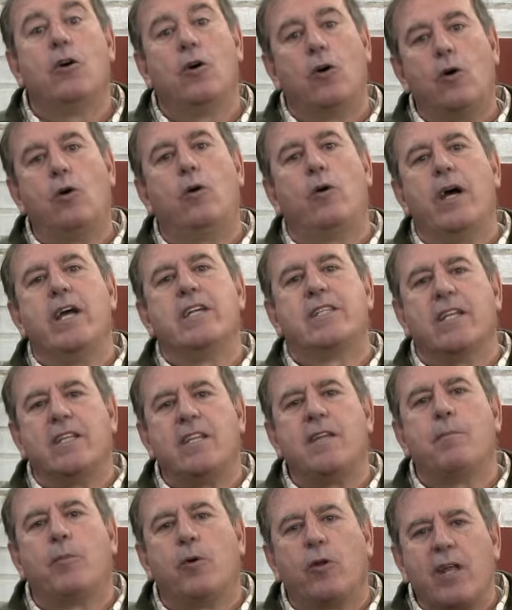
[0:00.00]
o este
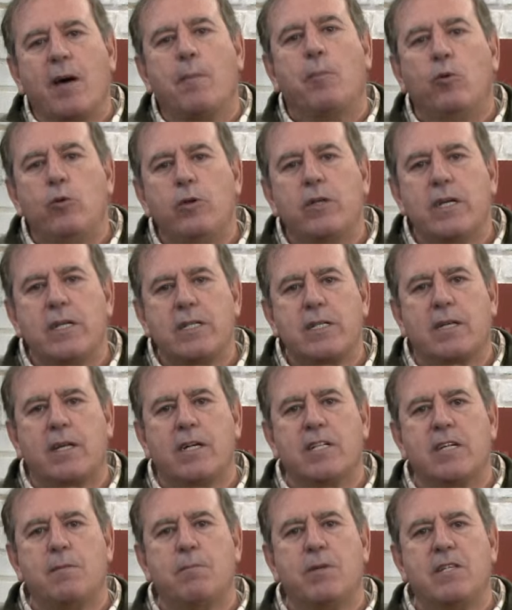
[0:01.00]
tipo de apuntes
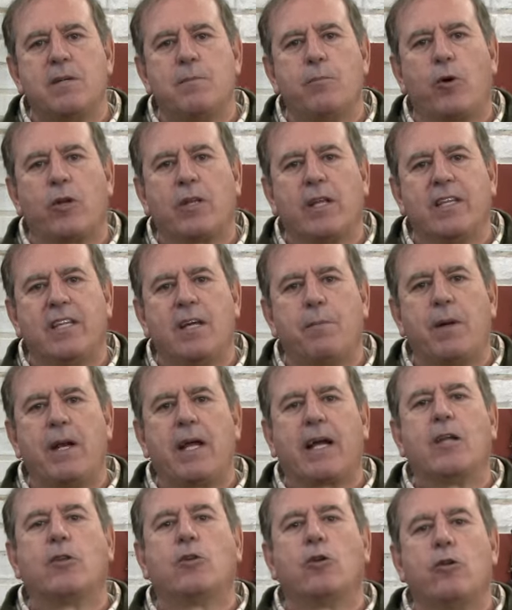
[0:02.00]
que siempre es importante para
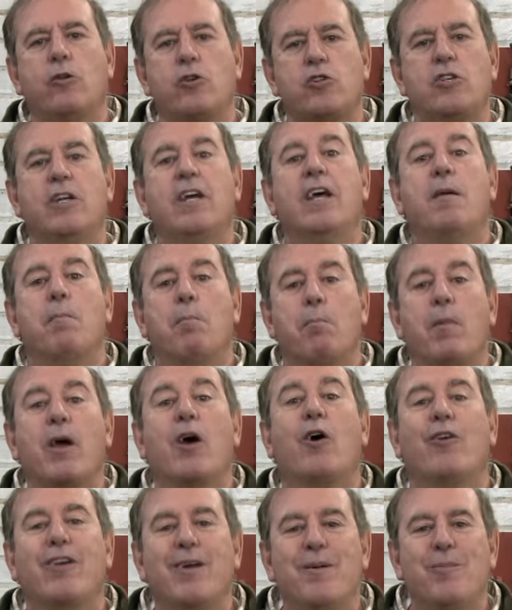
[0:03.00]
que todos
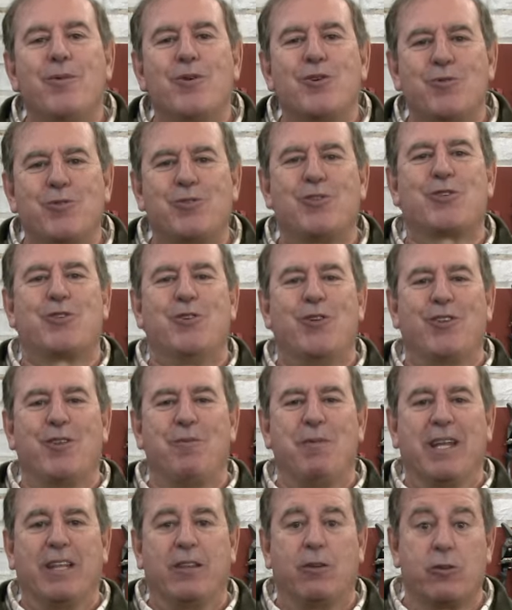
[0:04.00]
mejoremos nuestros
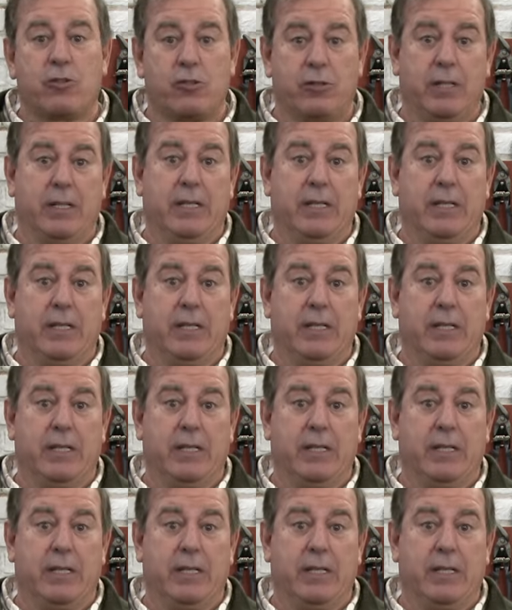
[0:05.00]
conocimientos.